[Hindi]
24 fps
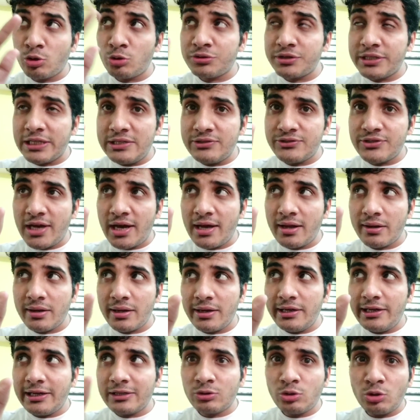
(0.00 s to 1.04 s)
दो तीन चार
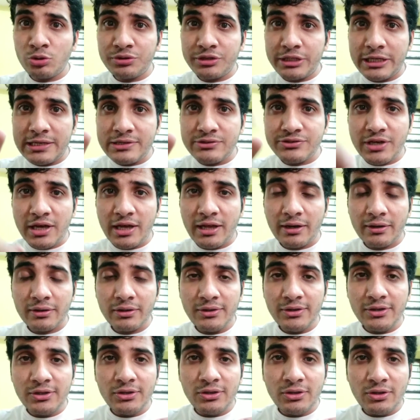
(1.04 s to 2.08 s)
एक दो तीन चार
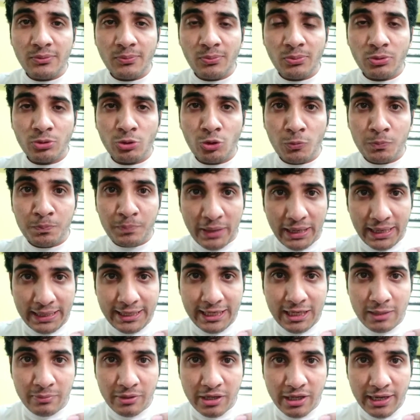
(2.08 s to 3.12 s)
तो
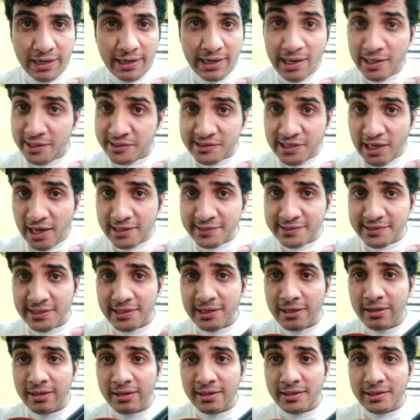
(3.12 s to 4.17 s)
पहले हम करेंगे सा
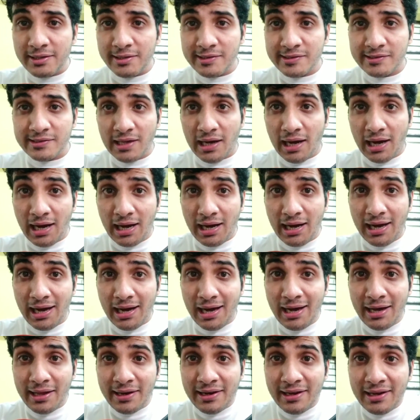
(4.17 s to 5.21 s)
से सा
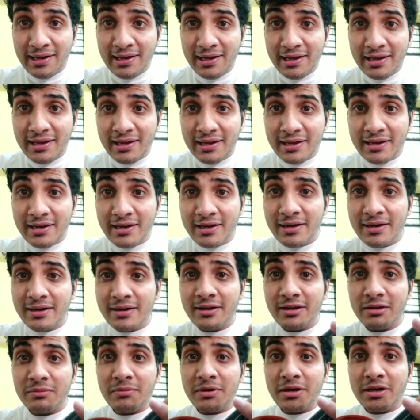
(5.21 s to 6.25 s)
रे
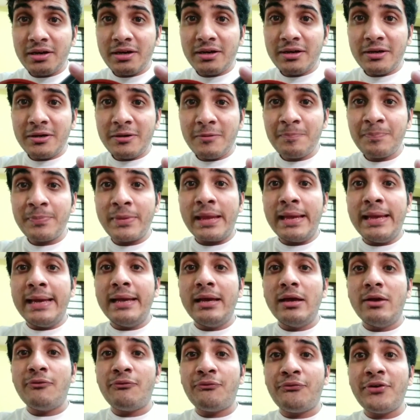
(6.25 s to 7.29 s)
गा
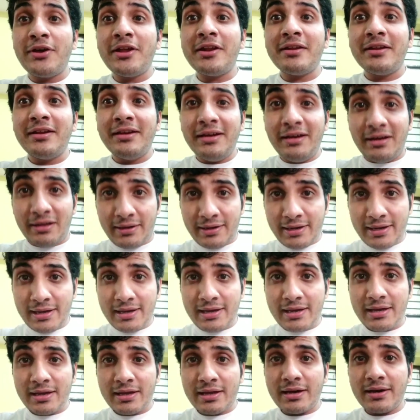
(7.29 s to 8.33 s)
फिर
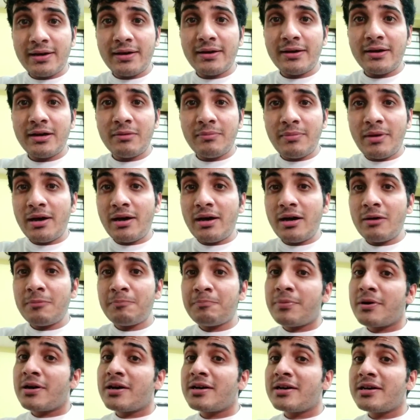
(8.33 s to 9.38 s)
रे गा मा
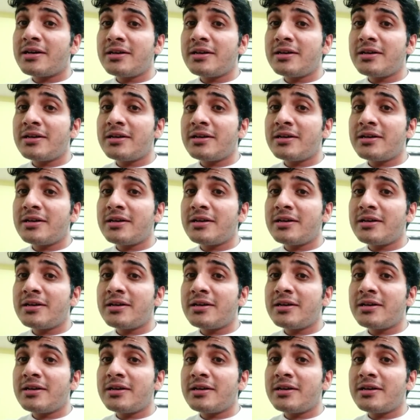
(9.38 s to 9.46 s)
प